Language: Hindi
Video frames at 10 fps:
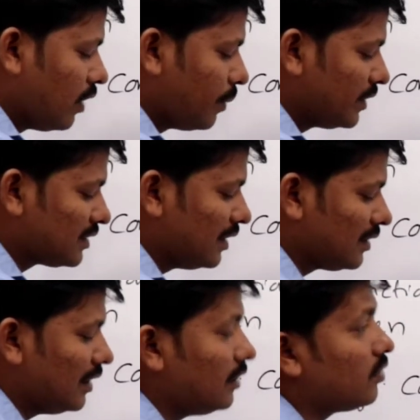वापस
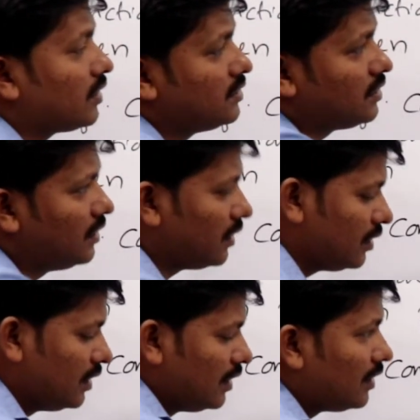करके लिखो कंसिडर
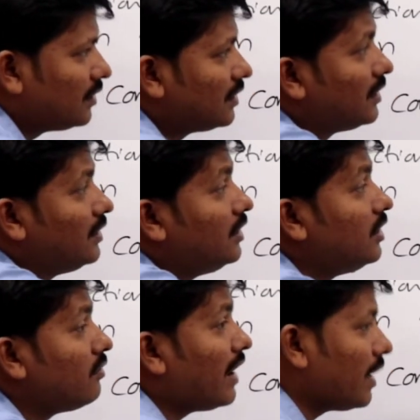
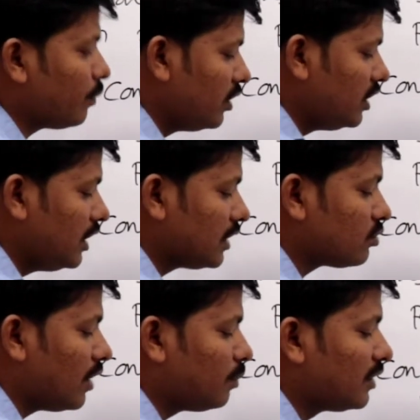डी वाई अपॉन डी एक्स
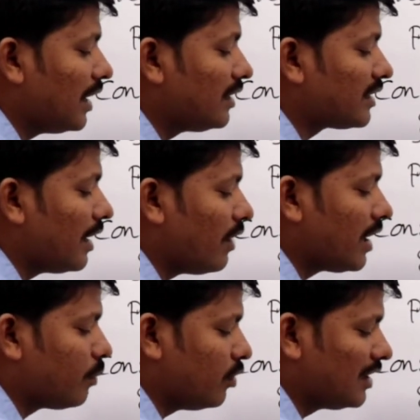को आप डेल्टा
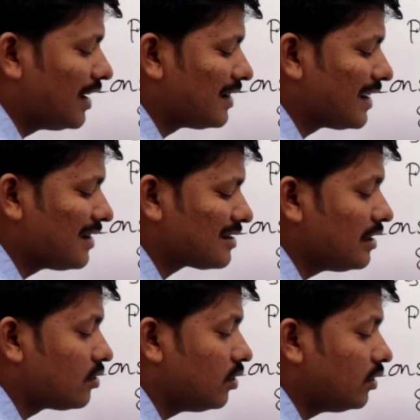वाई अपॉन डेल्टा एक्स
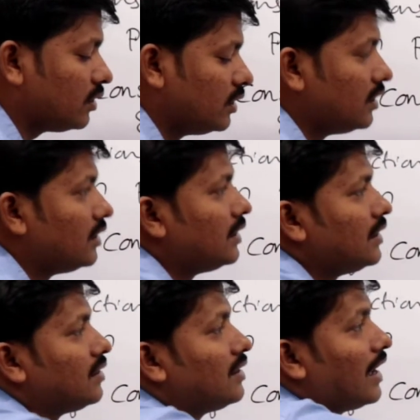लिखो
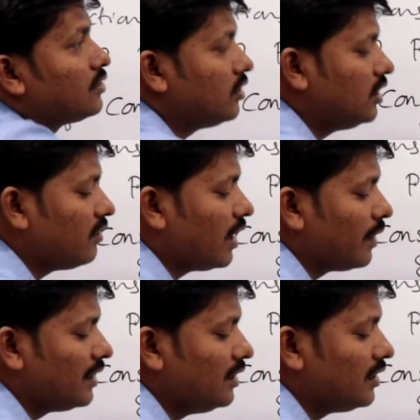यहाँ जो डी वाई
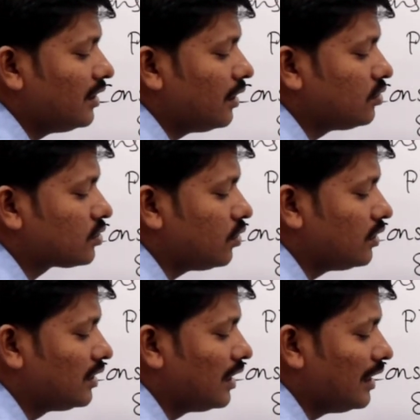बाई डी टी है उसको
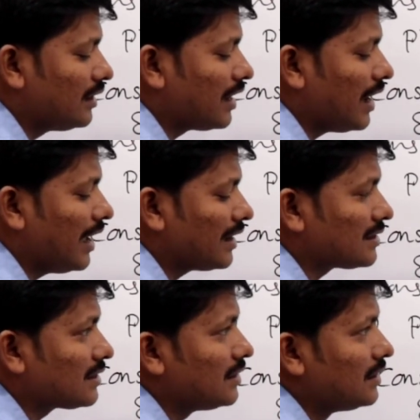डेल्टा
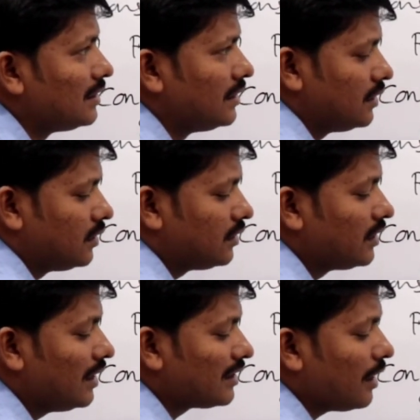एक्स
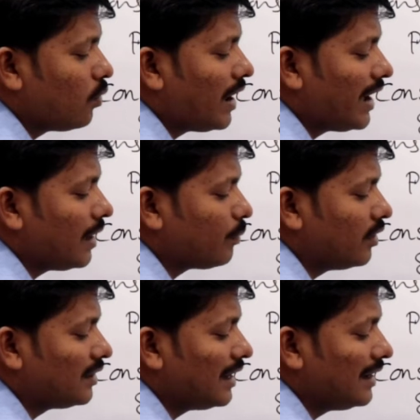डेल्टा वाई
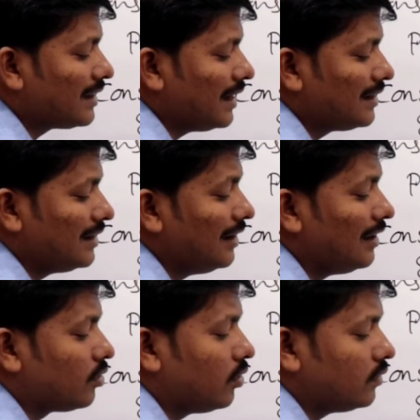अपॉन डेल्टा टी
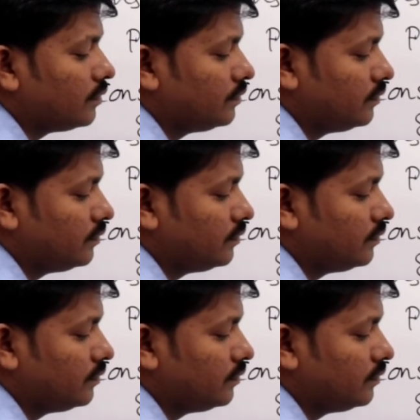लिखो